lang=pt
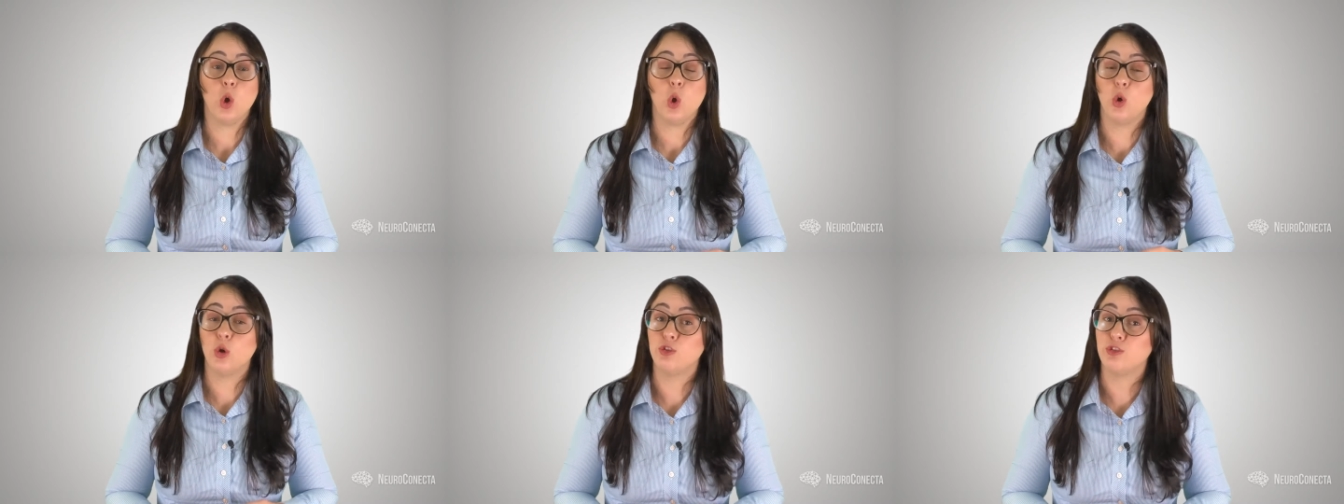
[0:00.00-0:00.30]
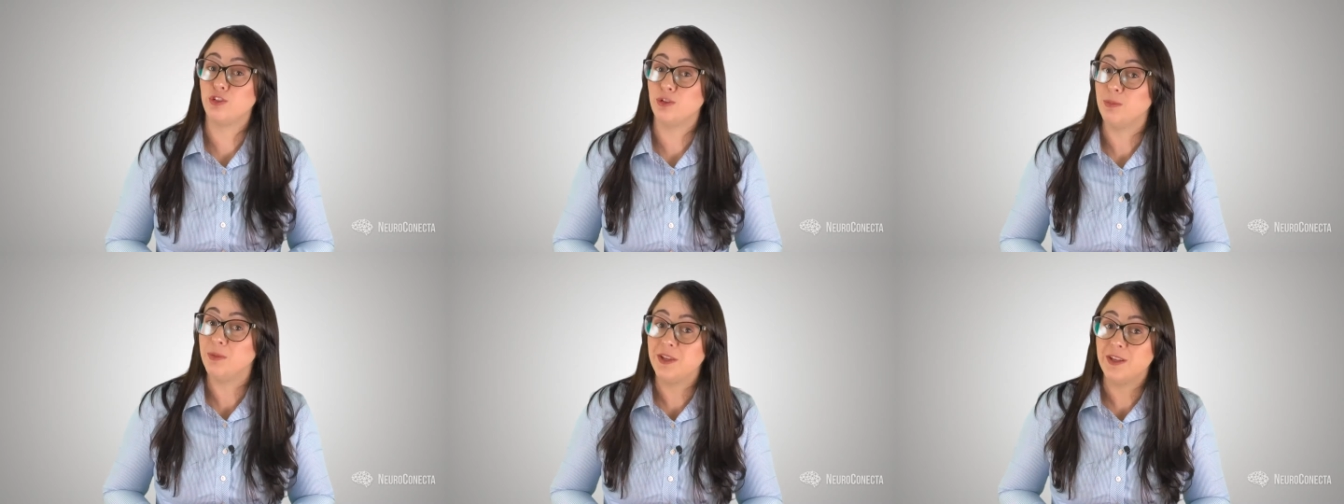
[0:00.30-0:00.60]

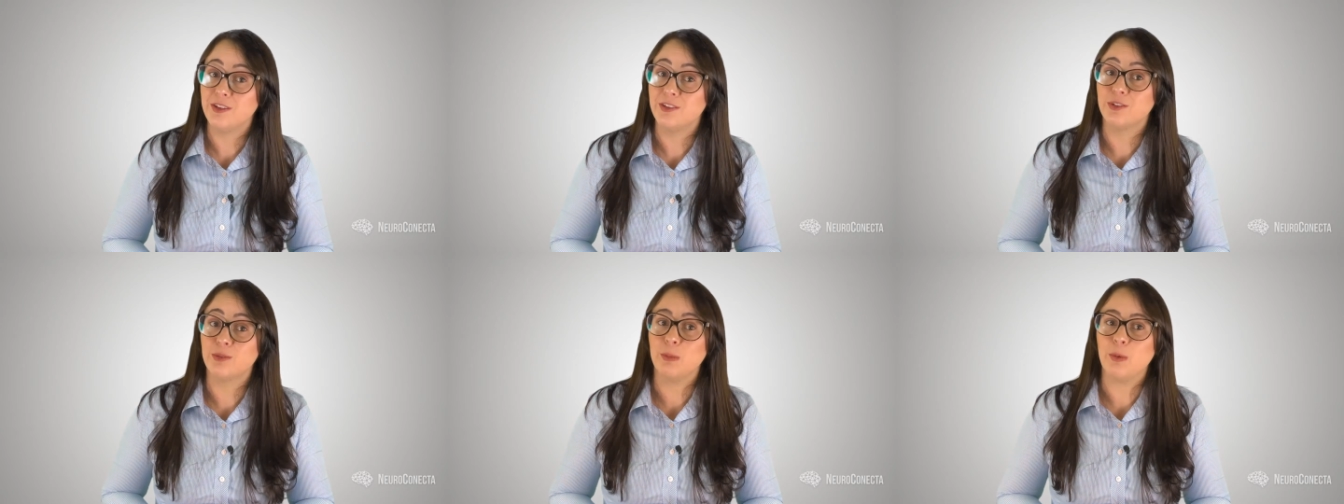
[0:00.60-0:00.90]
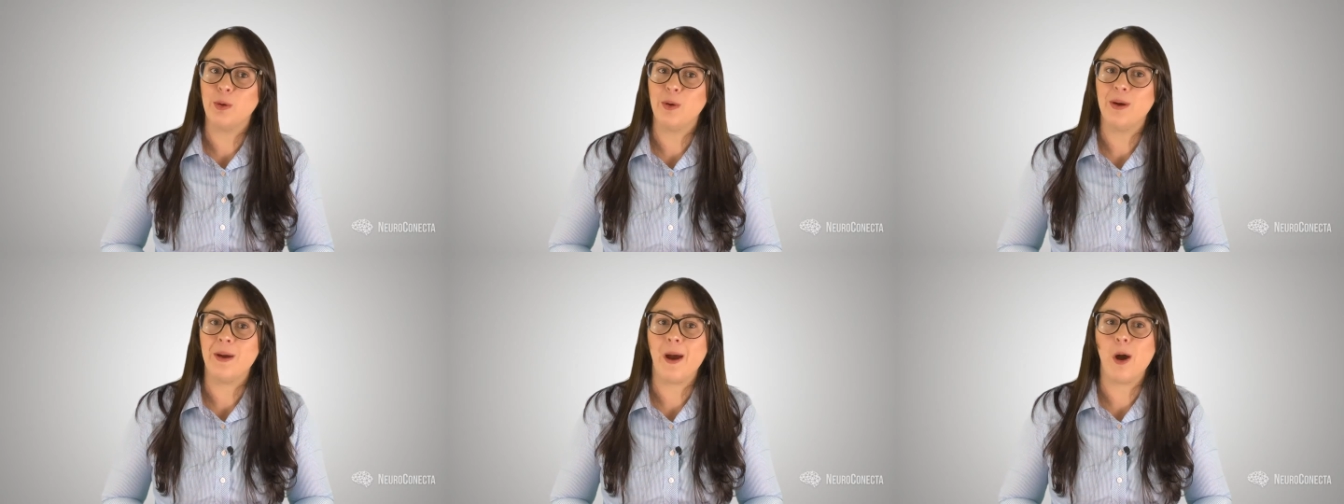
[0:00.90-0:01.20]

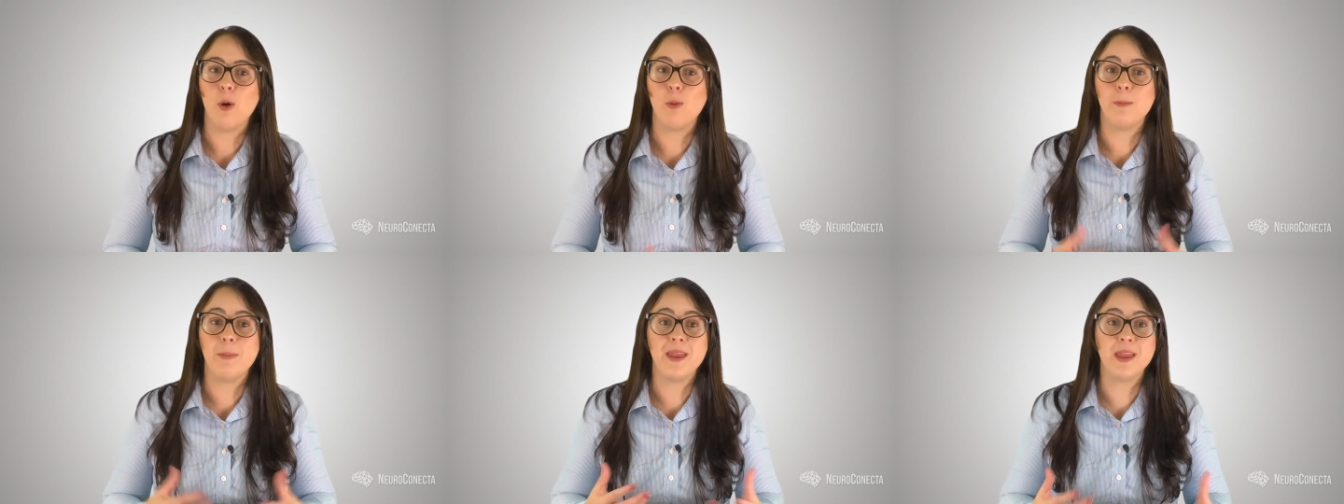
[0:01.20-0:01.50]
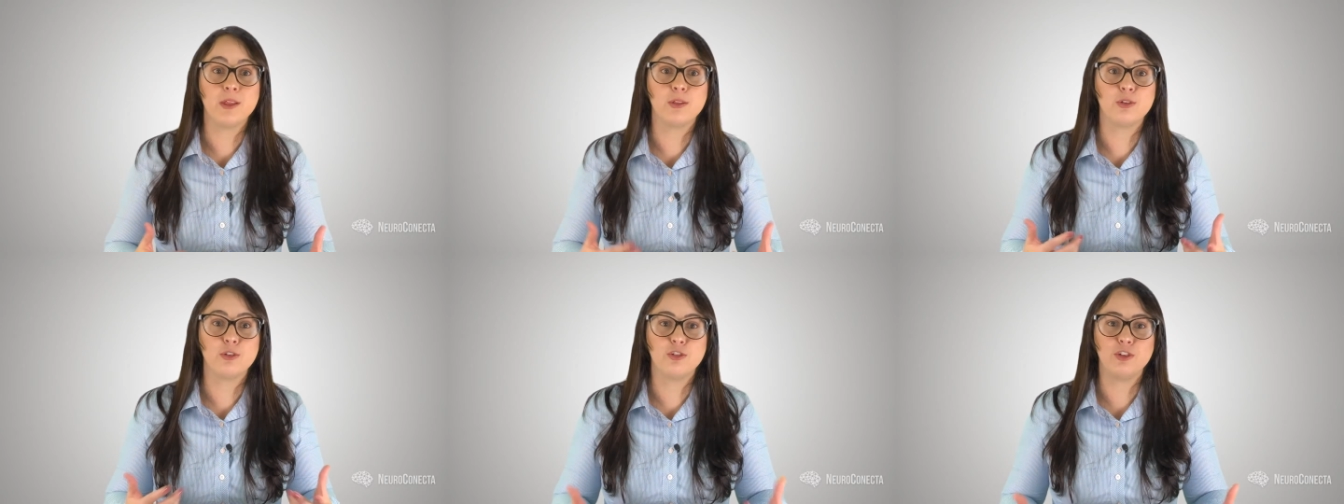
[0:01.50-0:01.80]
otimismo,
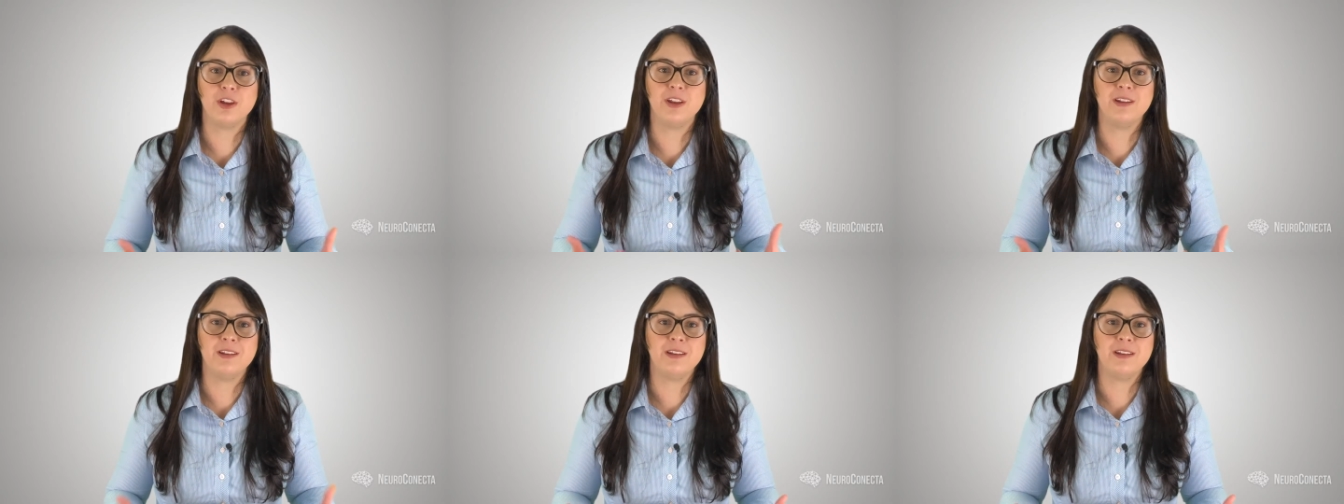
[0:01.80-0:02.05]
aumento de,